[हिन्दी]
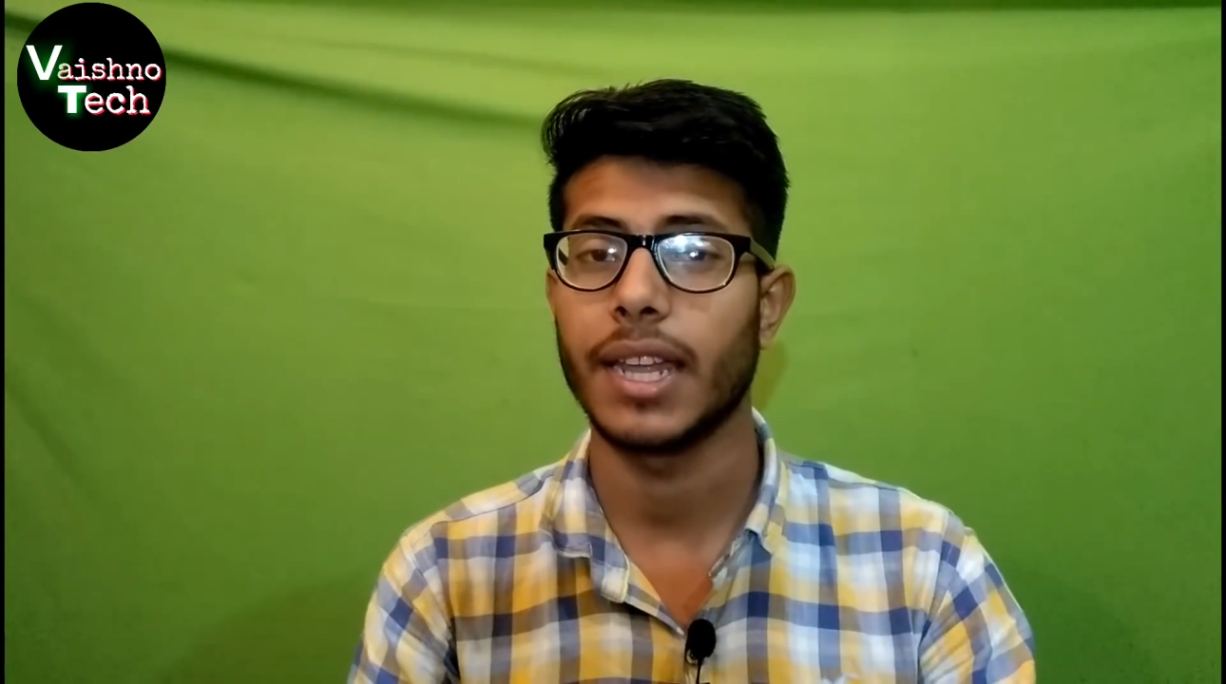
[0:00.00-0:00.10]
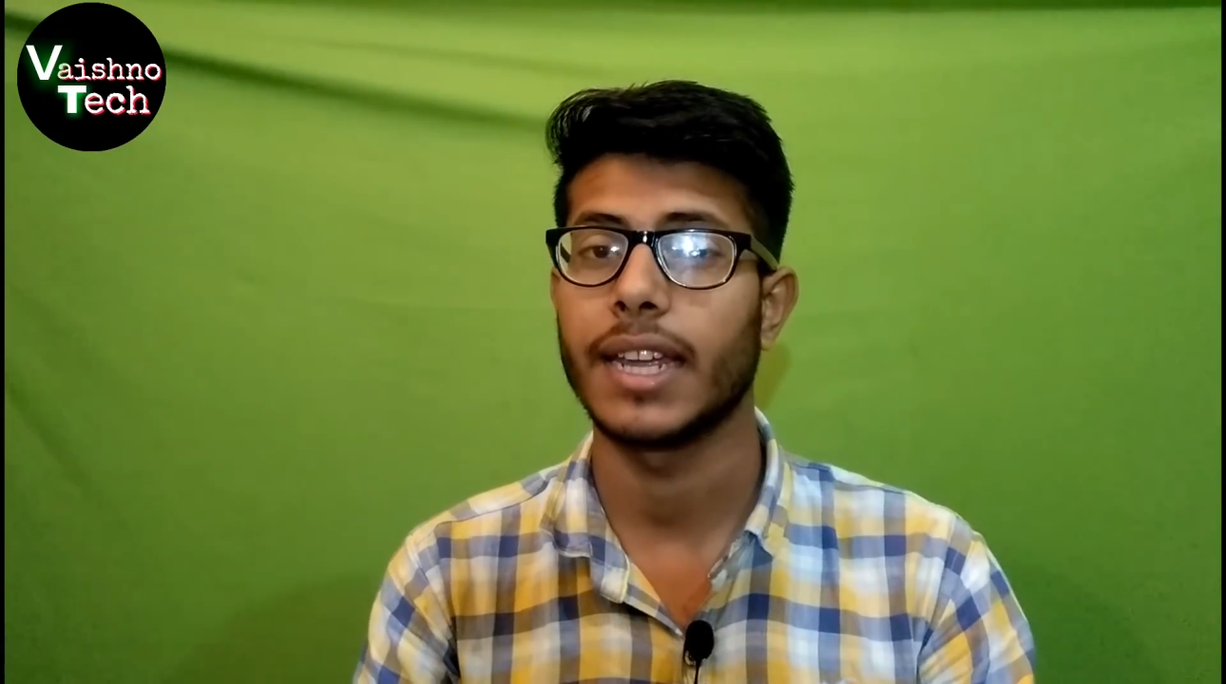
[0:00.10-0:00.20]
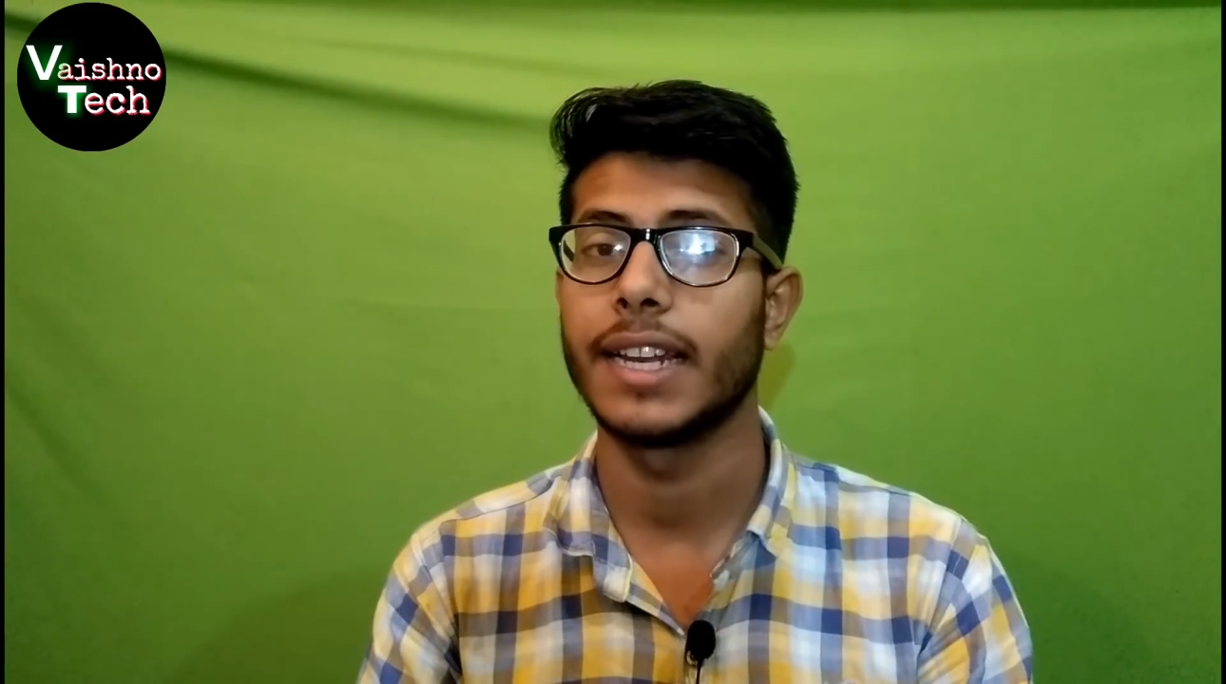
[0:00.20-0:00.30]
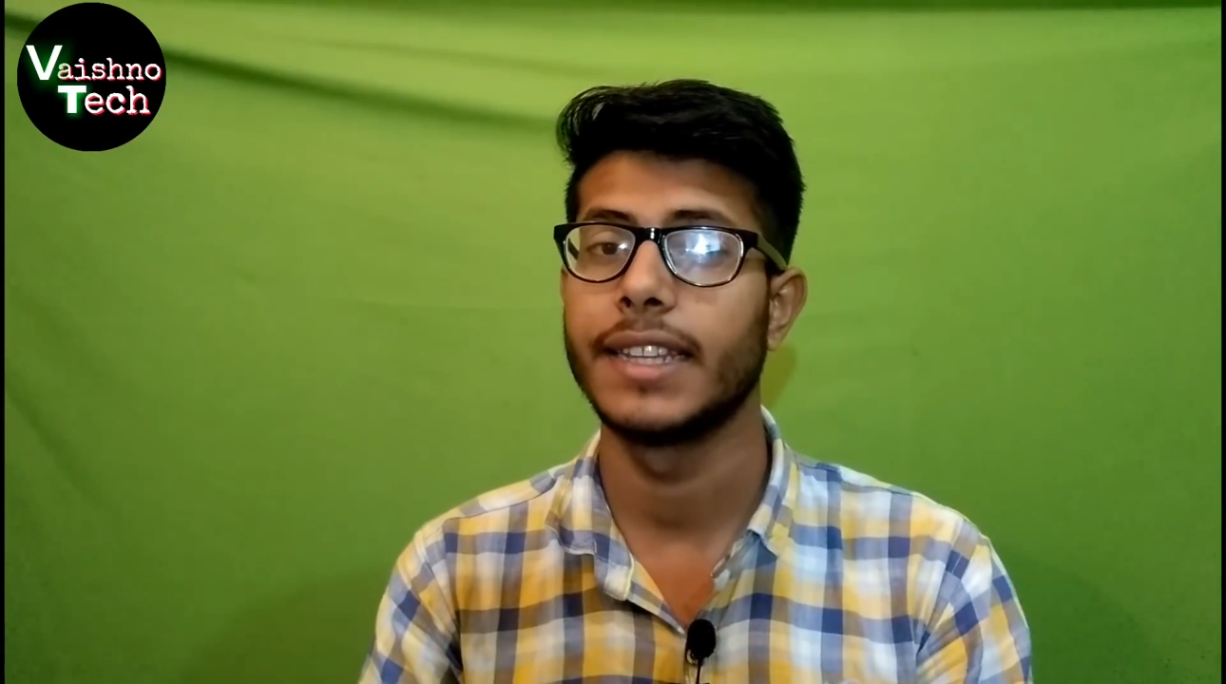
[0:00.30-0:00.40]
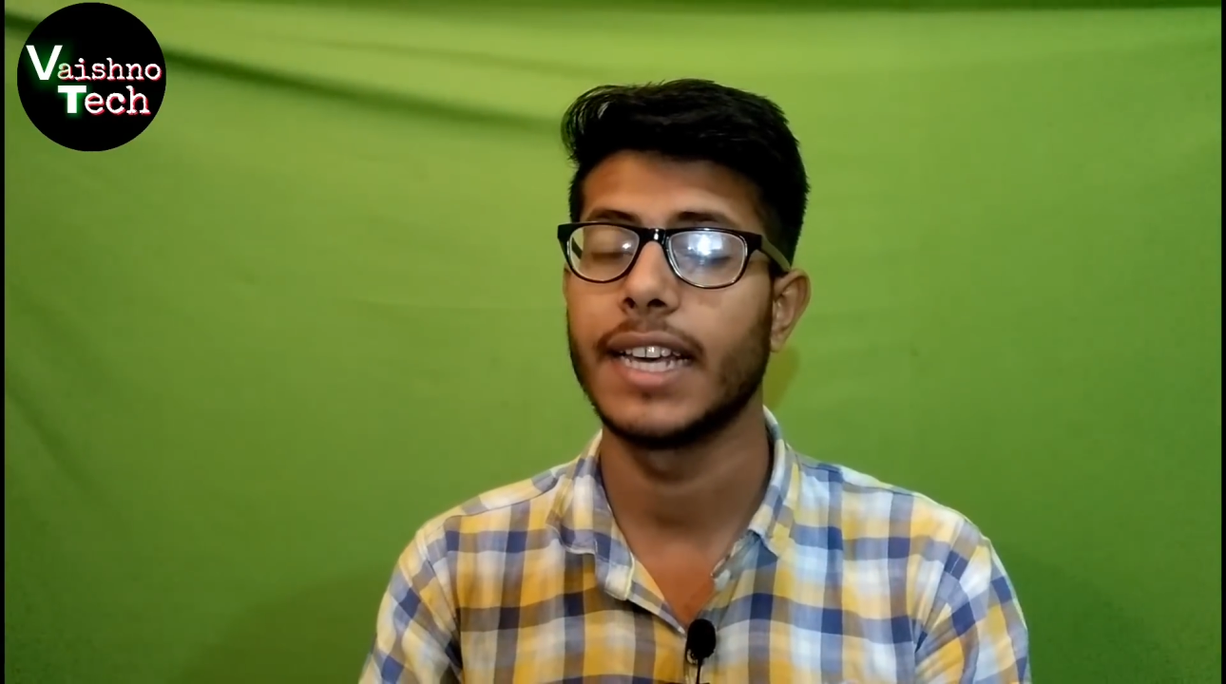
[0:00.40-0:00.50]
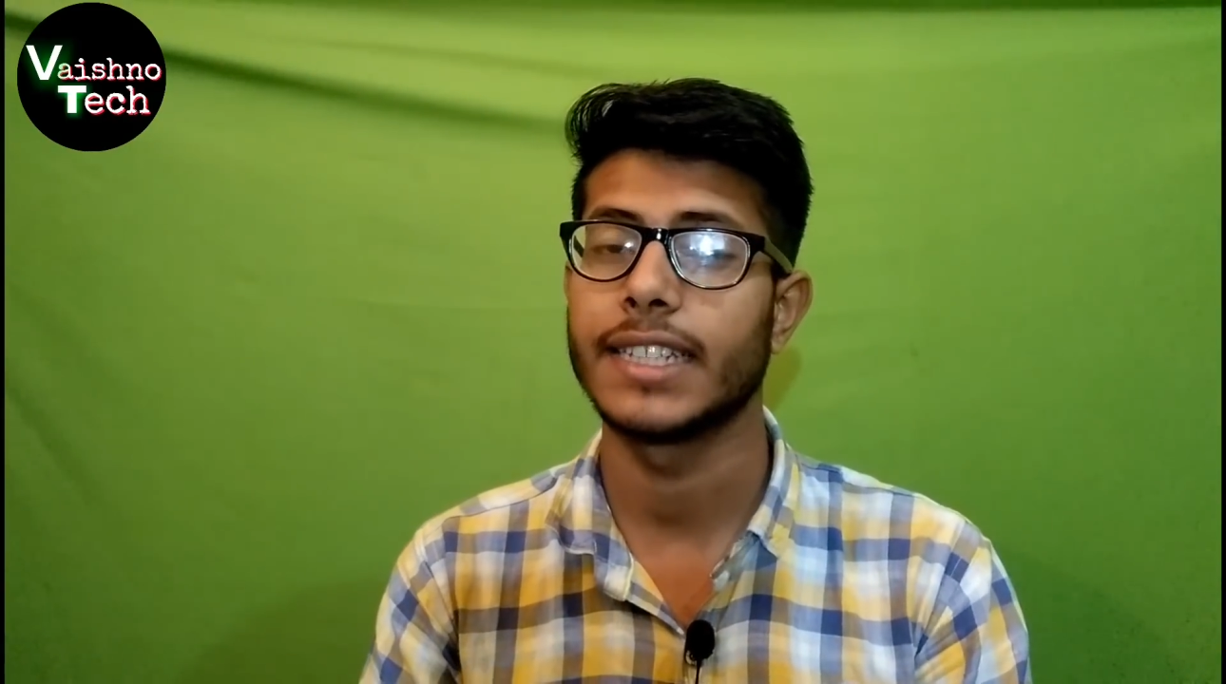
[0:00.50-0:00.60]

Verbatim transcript: करने के लिए दिया